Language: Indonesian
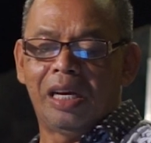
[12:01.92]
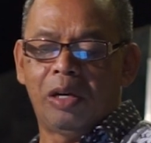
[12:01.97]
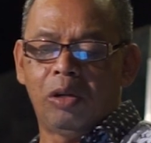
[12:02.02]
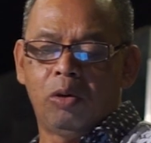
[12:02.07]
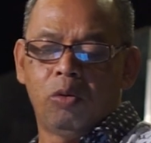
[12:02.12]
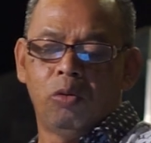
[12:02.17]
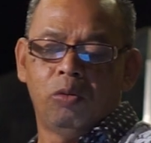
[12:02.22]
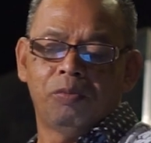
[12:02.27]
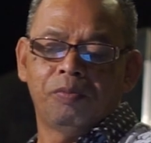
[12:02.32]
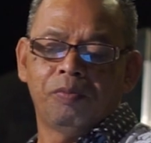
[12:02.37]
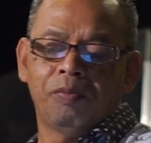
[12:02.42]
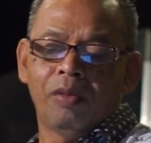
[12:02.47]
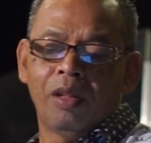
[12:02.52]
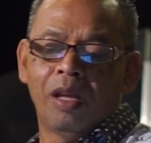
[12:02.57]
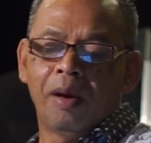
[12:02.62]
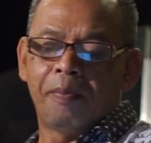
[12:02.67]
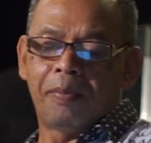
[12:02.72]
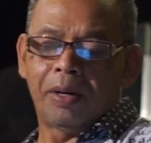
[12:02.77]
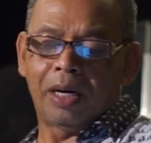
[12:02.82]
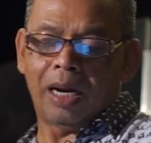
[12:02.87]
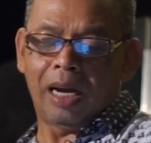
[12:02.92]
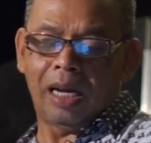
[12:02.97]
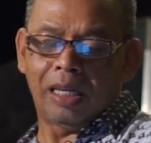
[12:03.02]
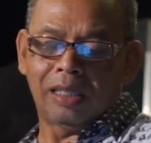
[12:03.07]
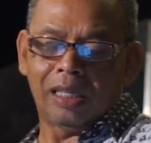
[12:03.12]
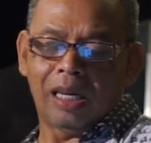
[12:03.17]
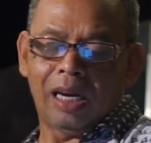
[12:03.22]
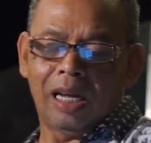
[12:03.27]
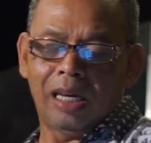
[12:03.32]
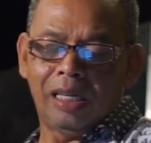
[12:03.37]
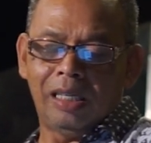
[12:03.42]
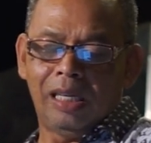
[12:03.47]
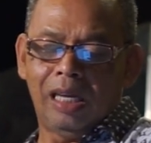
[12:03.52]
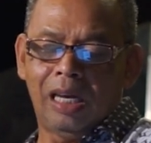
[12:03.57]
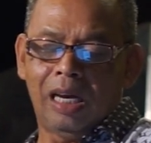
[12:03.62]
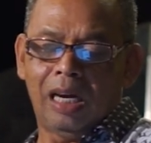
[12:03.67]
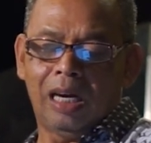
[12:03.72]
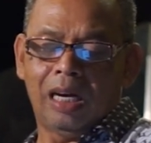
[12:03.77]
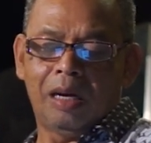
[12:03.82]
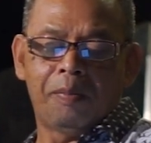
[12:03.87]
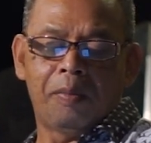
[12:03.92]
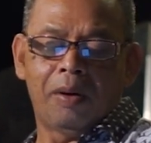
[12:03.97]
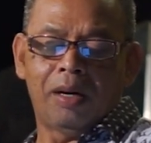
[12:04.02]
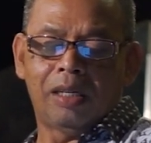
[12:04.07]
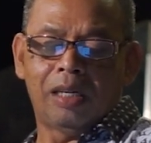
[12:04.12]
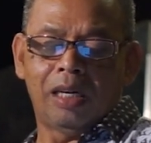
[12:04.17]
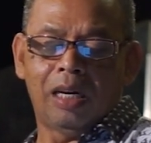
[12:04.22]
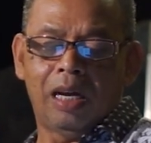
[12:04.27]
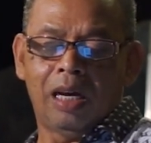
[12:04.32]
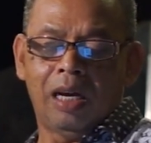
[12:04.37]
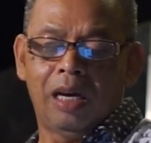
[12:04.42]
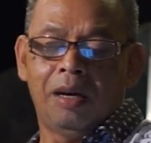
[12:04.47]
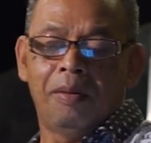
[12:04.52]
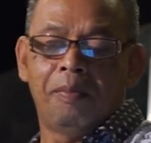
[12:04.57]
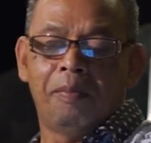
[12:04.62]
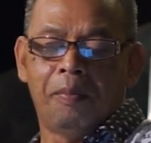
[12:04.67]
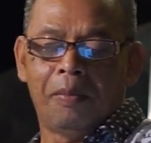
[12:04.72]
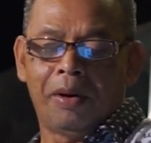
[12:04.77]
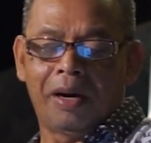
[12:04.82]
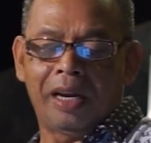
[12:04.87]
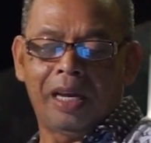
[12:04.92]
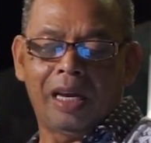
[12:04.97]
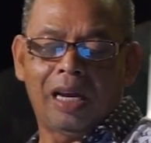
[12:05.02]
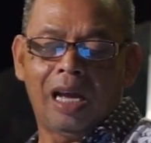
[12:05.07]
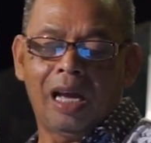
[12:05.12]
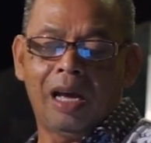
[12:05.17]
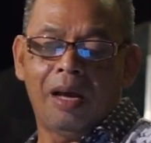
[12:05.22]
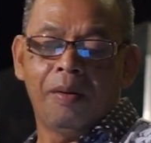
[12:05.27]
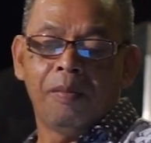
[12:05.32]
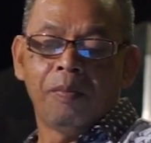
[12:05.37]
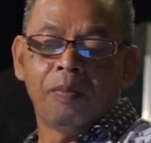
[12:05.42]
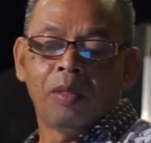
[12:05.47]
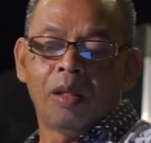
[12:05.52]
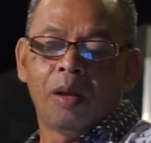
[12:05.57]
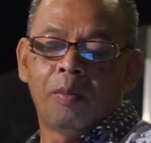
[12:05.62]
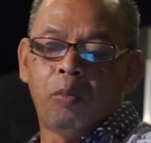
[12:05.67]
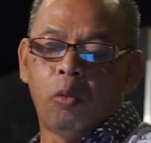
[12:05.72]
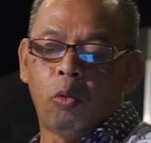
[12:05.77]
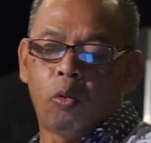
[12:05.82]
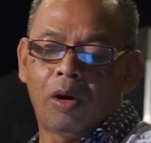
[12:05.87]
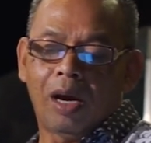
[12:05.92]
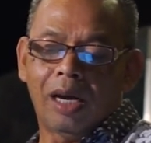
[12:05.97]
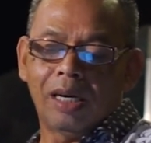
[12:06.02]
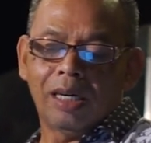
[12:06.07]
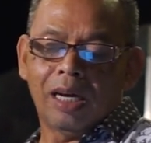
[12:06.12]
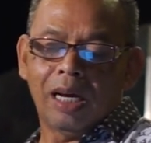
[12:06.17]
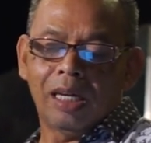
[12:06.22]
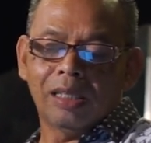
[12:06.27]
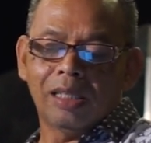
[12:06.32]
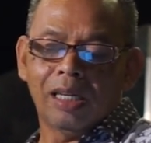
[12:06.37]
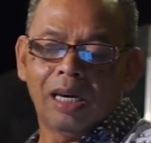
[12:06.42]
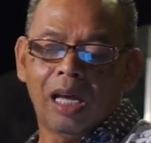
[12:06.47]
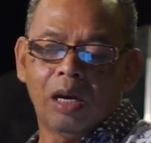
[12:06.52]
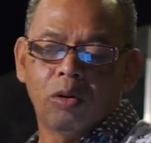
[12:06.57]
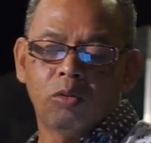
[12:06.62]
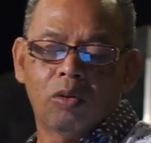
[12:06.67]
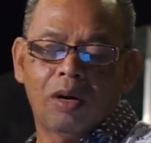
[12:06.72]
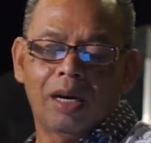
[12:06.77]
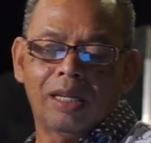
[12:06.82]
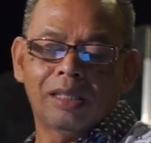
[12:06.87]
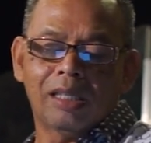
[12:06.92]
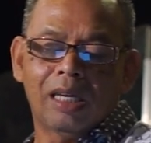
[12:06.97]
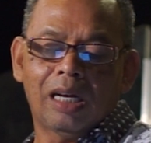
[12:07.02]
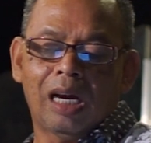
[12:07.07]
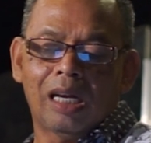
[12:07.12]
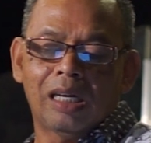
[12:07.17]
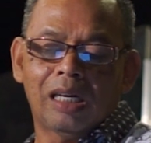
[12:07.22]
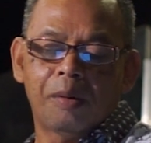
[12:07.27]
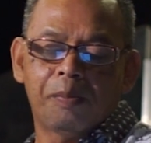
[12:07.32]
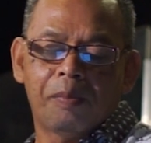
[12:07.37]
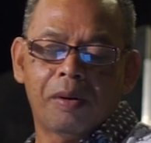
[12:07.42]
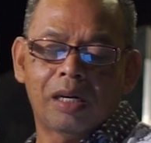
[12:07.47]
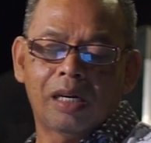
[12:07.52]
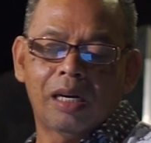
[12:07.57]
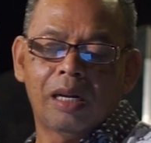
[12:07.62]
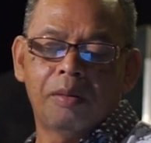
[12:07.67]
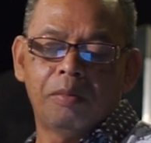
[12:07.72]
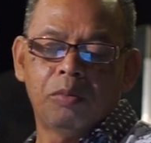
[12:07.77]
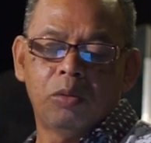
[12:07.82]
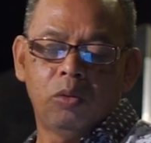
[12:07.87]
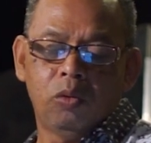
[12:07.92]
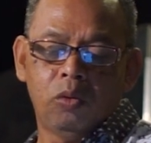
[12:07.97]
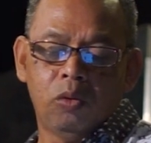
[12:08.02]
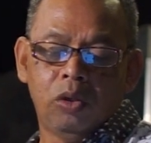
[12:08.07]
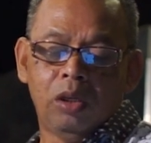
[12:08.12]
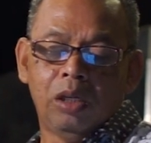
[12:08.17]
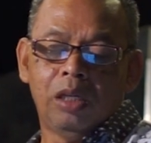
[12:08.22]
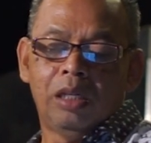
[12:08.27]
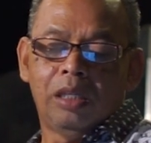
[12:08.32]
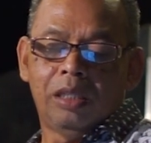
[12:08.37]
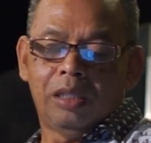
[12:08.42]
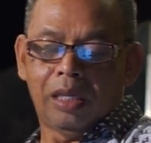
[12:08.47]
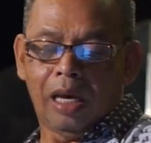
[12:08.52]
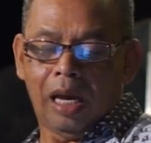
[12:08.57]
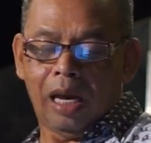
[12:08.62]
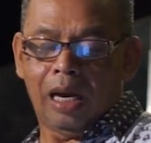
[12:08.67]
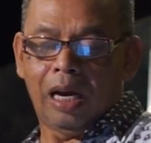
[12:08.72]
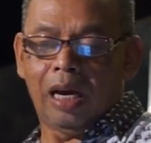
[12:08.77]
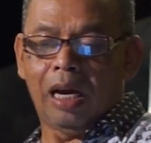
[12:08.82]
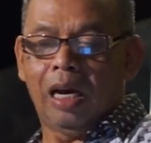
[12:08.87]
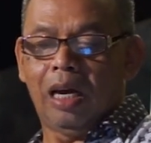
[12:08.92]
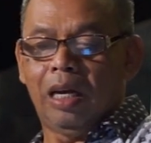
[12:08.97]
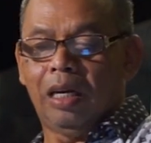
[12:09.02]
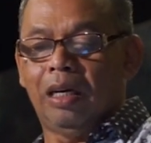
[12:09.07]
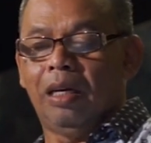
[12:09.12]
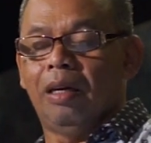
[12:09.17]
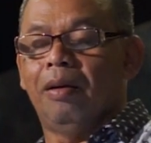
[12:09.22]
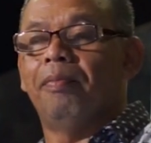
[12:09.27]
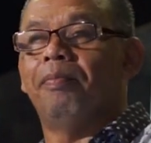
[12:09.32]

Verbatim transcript: Yerikum, berkatalah ia kepada mereka, Bukankah telah kukatakan kepadamu, jangan